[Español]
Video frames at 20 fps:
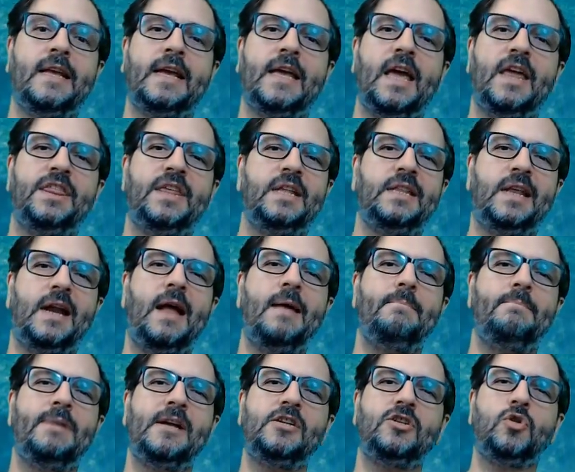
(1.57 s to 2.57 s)
hace
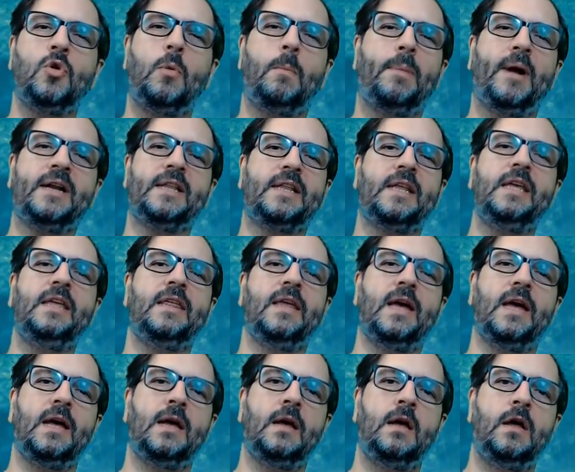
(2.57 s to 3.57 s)
trampa en sus partidas,
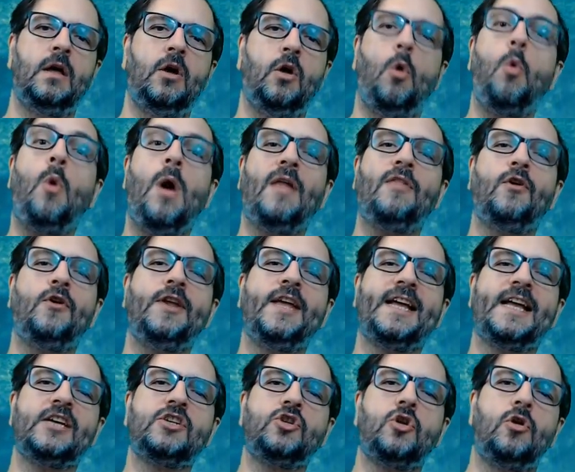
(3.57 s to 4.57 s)
jugadores
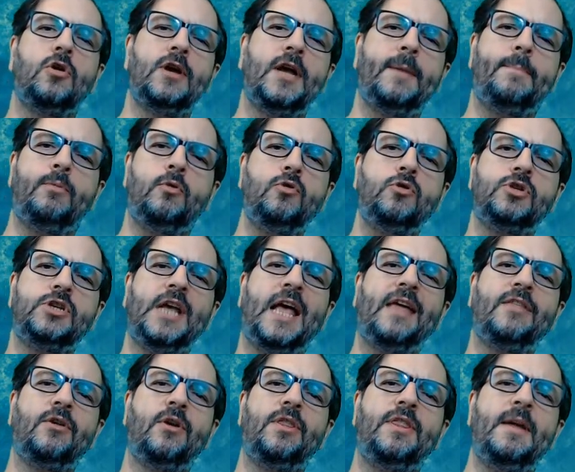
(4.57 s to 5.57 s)
que son
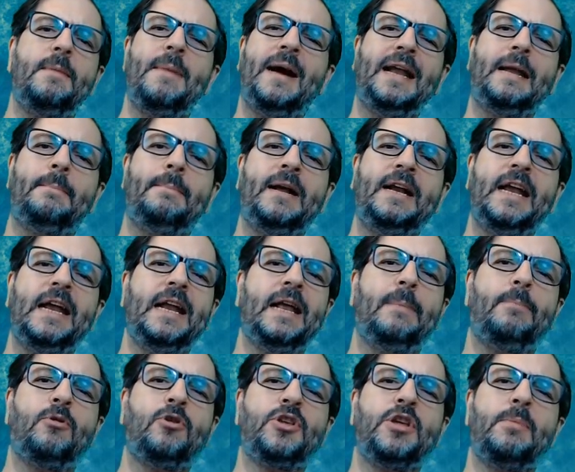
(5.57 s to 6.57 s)
expulsados de malas maneras
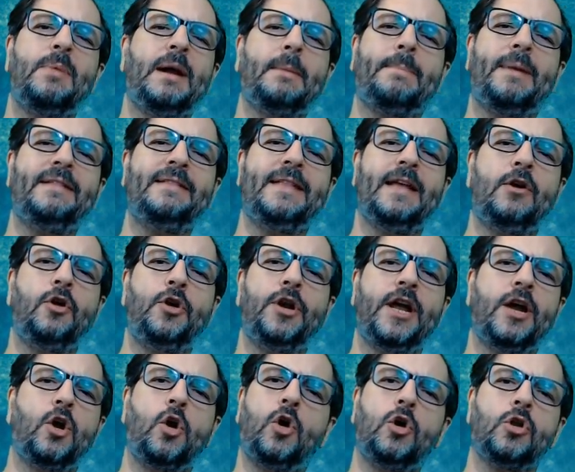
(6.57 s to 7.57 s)
por llevar pantalones
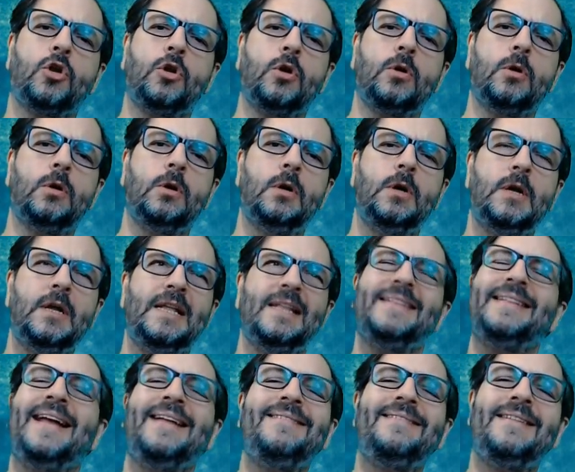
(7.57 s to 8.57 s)
cortos,
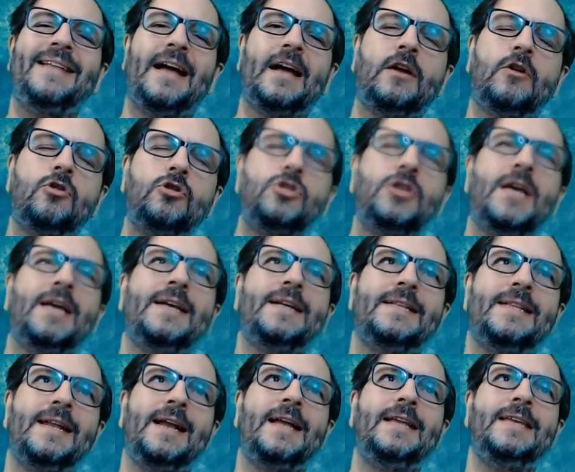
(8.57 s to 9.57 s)
tantas cosas
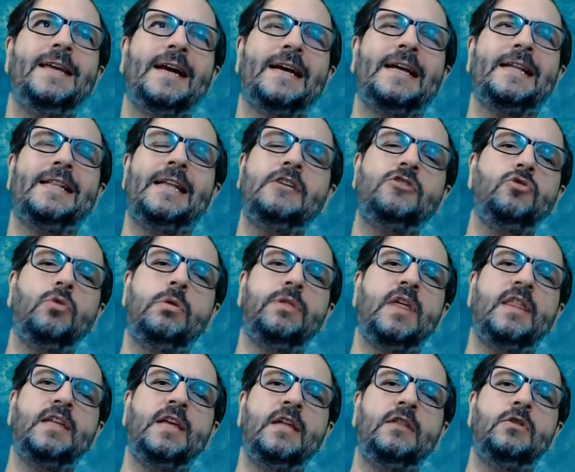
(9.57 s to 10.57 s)
extrañas que están
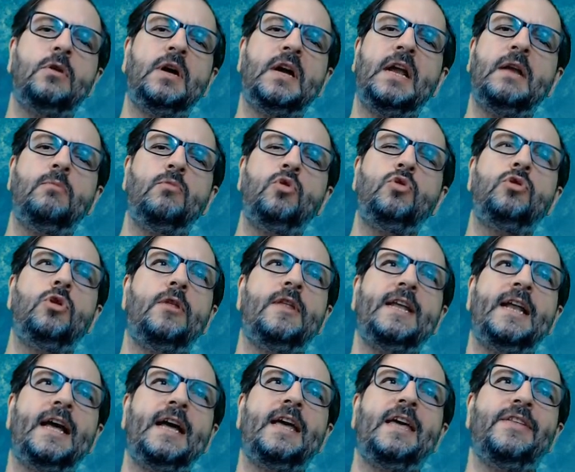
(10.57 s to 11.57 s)
sucediendo en el mundo del
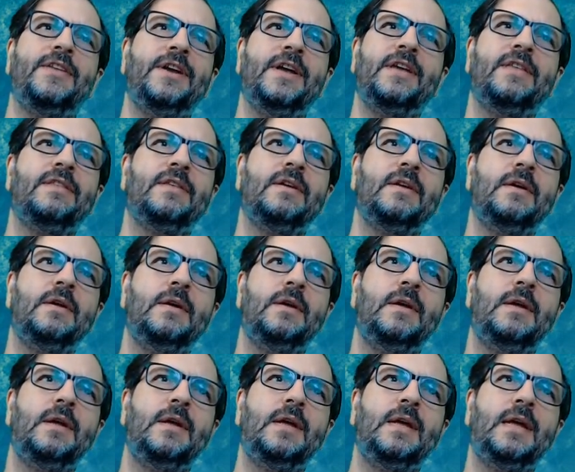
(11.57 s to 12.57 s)
ajedrez.
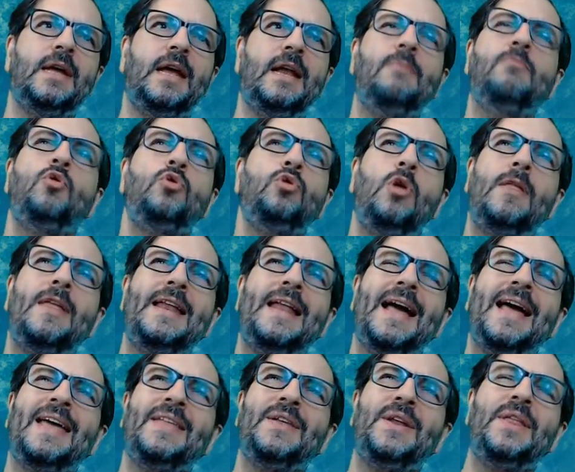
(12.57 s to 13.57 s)
El mundo del
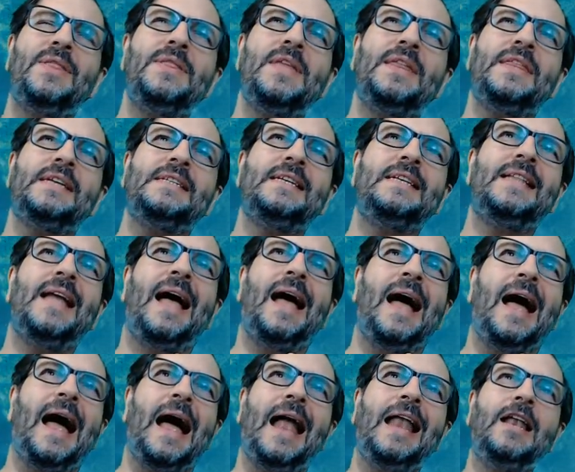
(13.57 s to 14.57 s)
ajedrez necesita
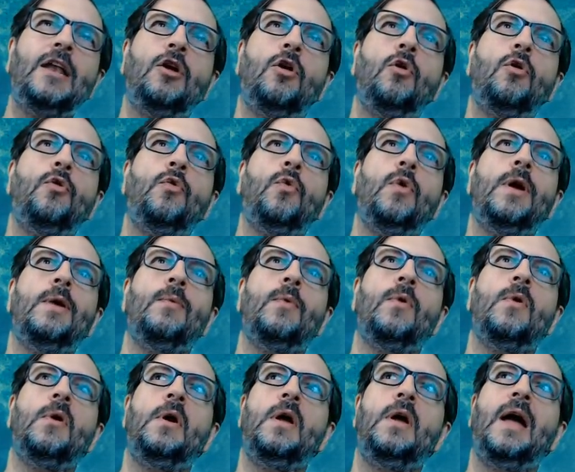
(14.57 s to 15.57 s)
algo nuevo,
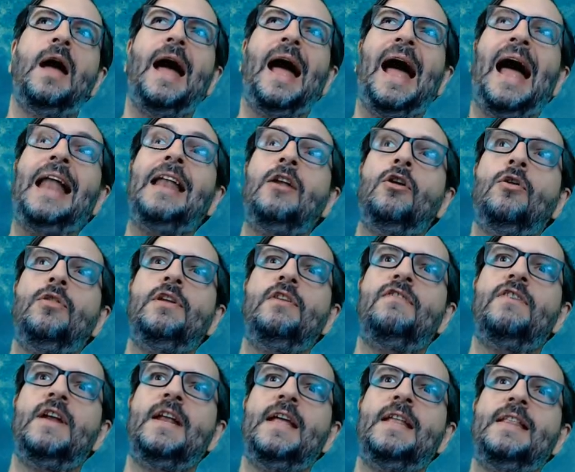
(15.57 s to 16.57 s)
algo
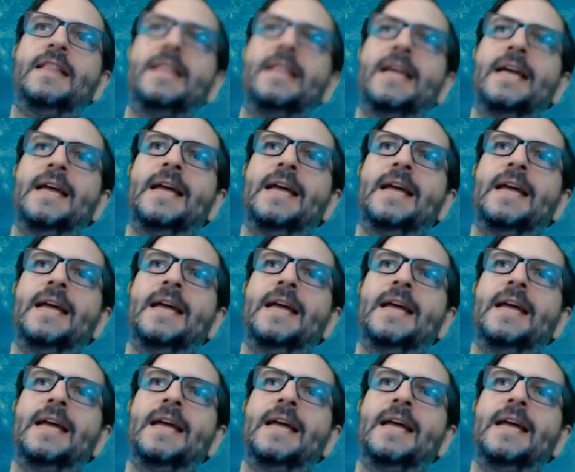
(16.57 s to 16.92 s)
diferente,